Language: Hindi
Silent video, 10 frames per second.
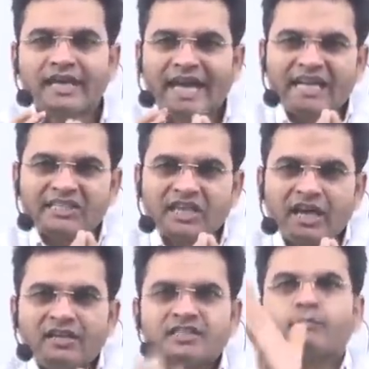कैसे
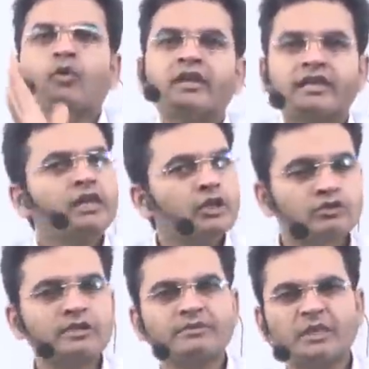इंग्लिश बोले
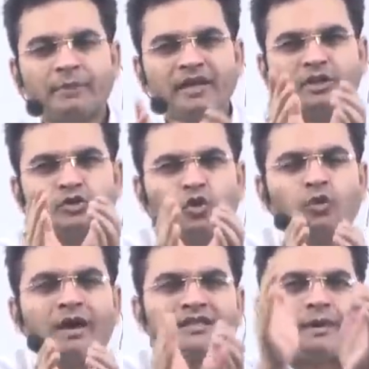तो सबसे पहले दो
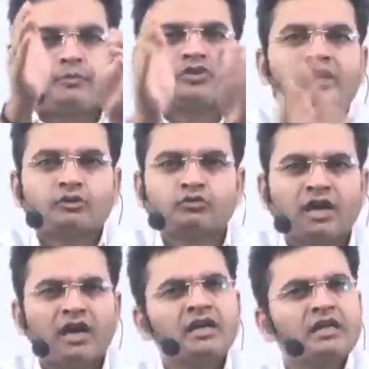बात आपको सलाह
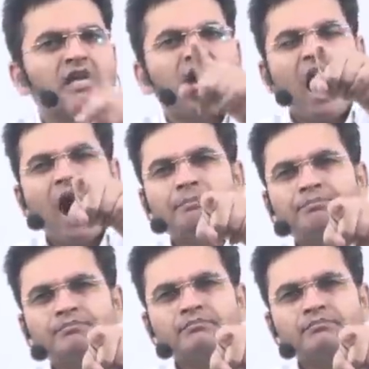दूंगा कि आप